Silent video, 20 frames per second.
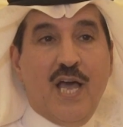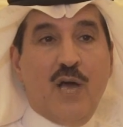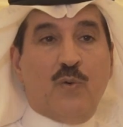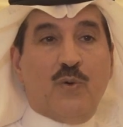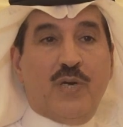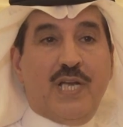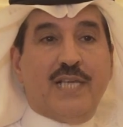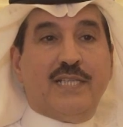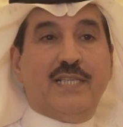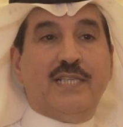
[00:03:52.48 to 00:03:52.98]

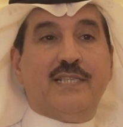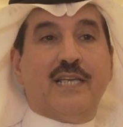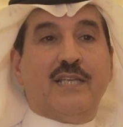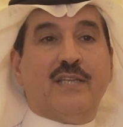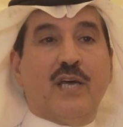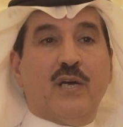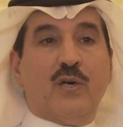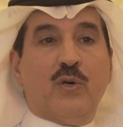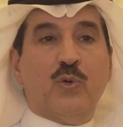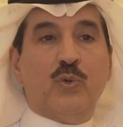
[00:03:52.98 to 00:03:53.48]
والتي
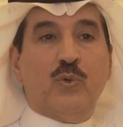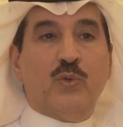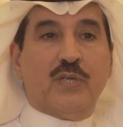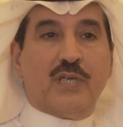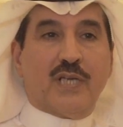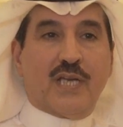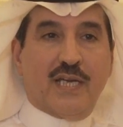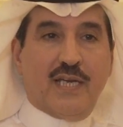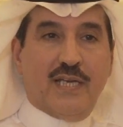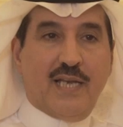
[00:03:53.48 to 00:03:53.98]

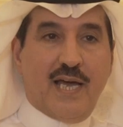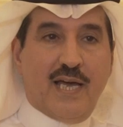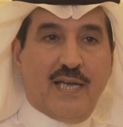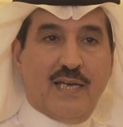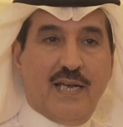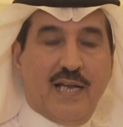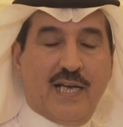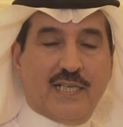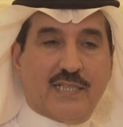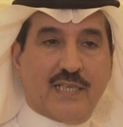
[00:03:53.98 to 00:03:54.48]
ستكون
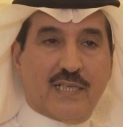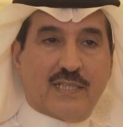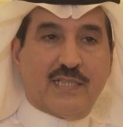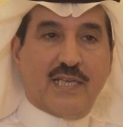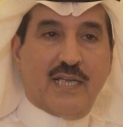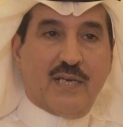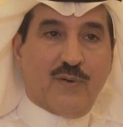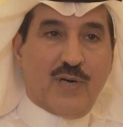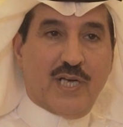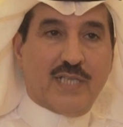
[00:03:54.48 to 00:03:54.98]
خلال العشر
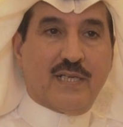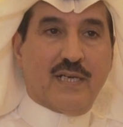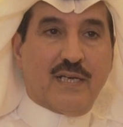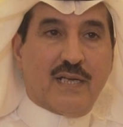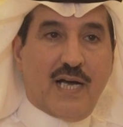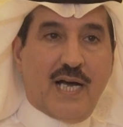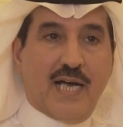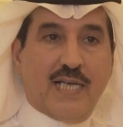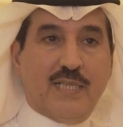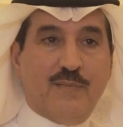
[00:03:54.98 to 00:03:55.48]
سنوات
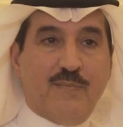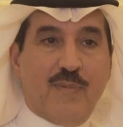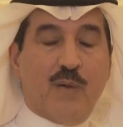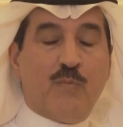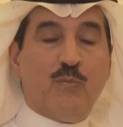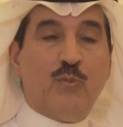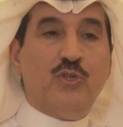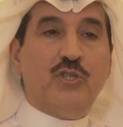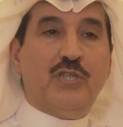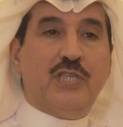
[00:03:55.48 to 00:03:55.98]
القادمة
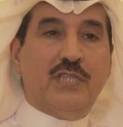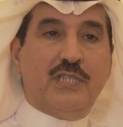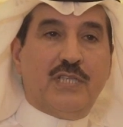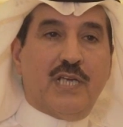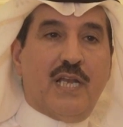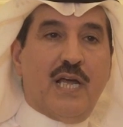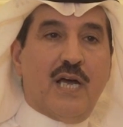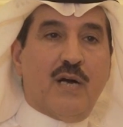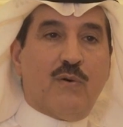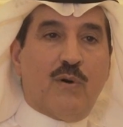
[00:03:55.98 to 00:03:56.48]
منتجة
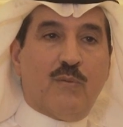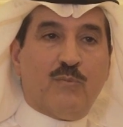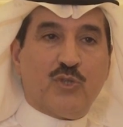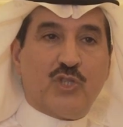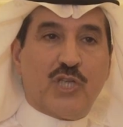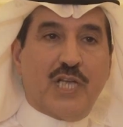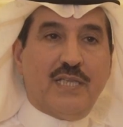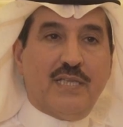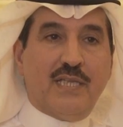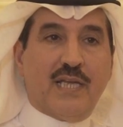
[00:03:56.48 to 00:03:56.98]
لها
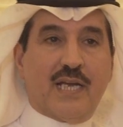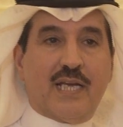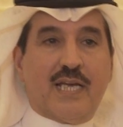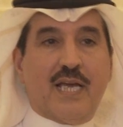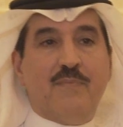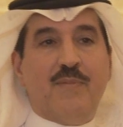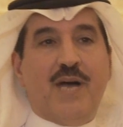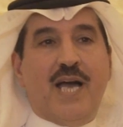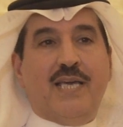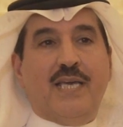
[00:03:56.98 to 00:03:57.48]
ومصدرة
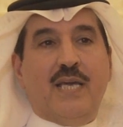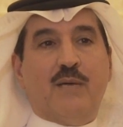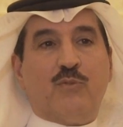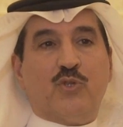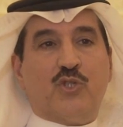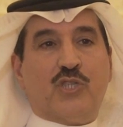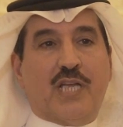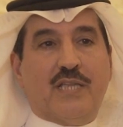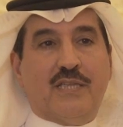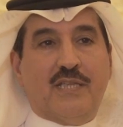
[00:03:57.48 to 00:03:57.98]
كما هي
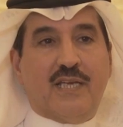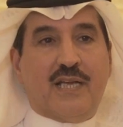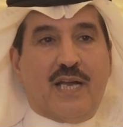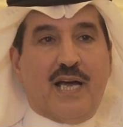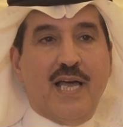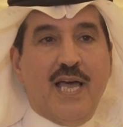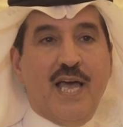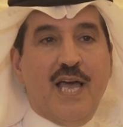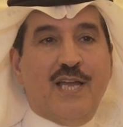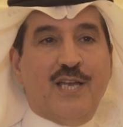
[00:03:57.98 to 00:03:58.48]
مصدرة
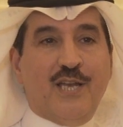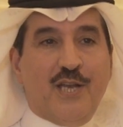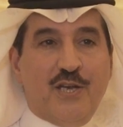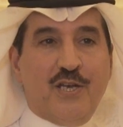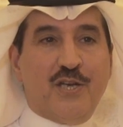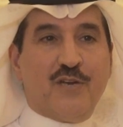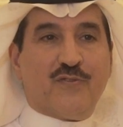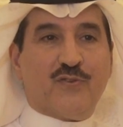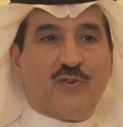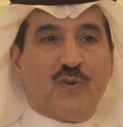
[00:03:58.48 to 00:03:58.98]

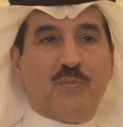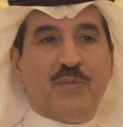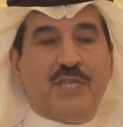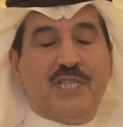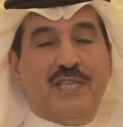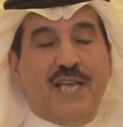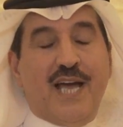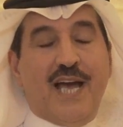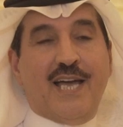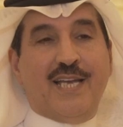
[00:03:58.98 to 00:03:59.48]
للنفط
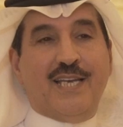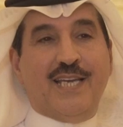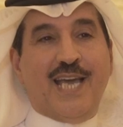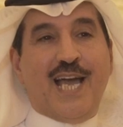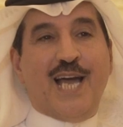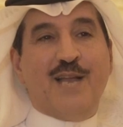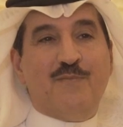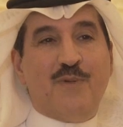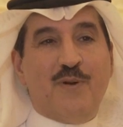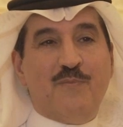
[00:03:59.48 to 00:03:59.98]
وبالتالي
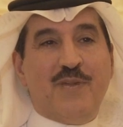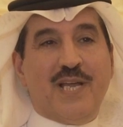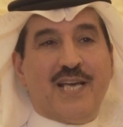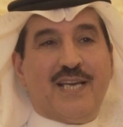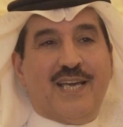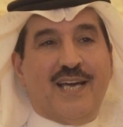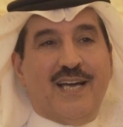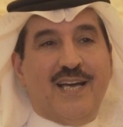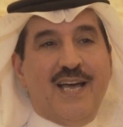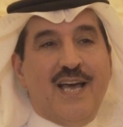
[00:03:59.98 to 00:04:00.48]

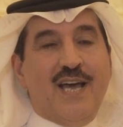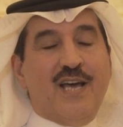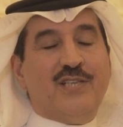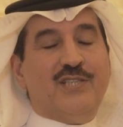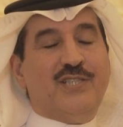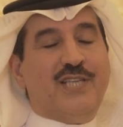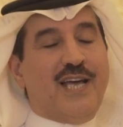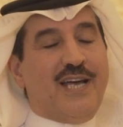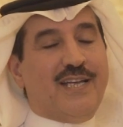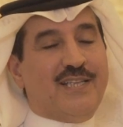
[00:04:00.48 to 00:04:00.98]
المملكة
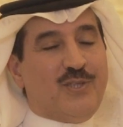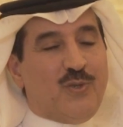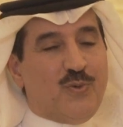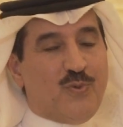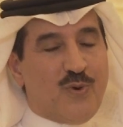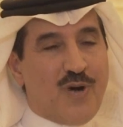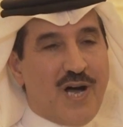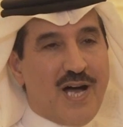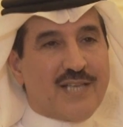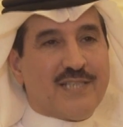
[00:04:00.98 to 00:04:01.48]

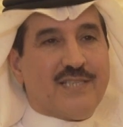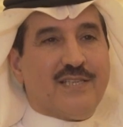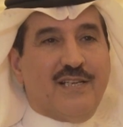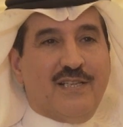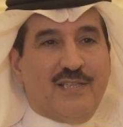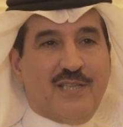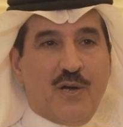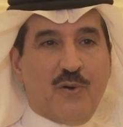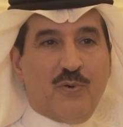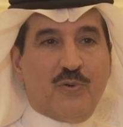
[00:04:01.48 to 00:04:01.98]
ستواصل
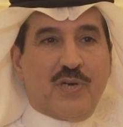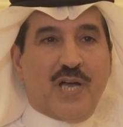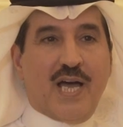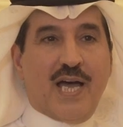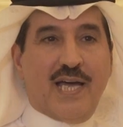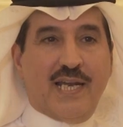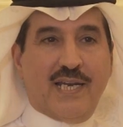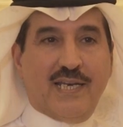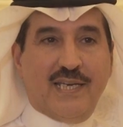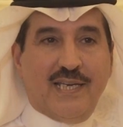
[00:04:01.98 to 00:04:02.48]
تواصل
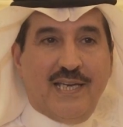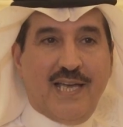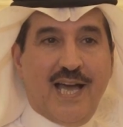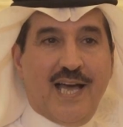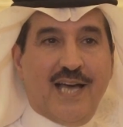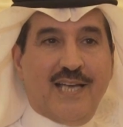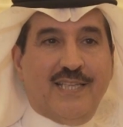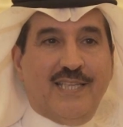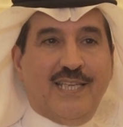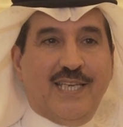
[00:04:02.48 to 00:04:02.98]
دورها
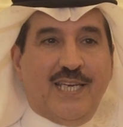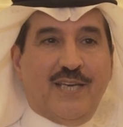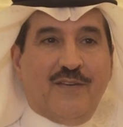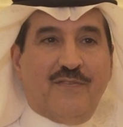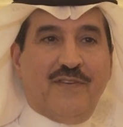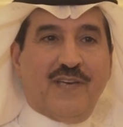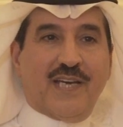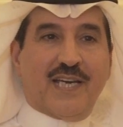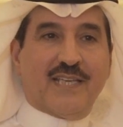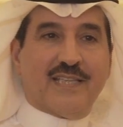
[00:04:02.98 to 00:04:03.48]
الريادي
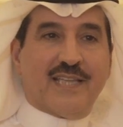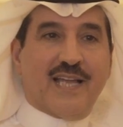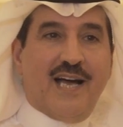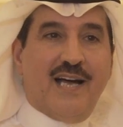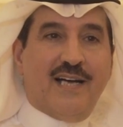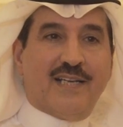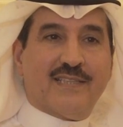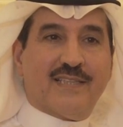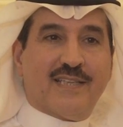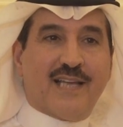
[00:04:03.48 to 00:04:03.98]
في
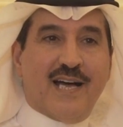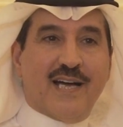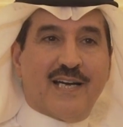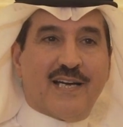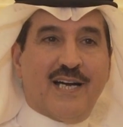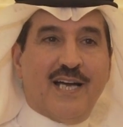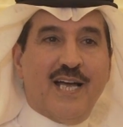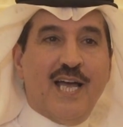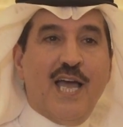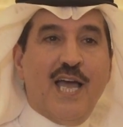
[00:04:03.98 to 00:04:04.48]
قطاع الطاقة